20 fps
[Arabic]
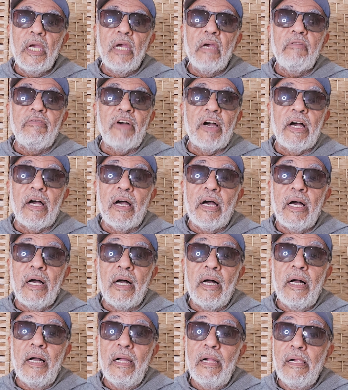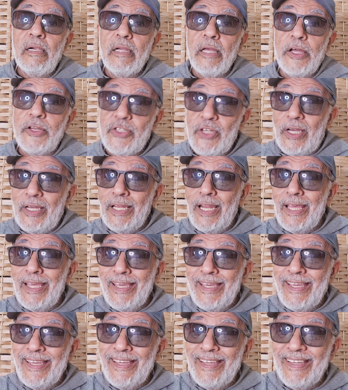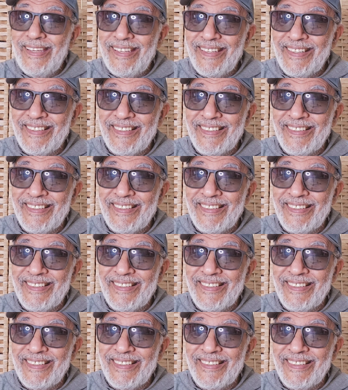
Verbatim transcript: فارجع إليه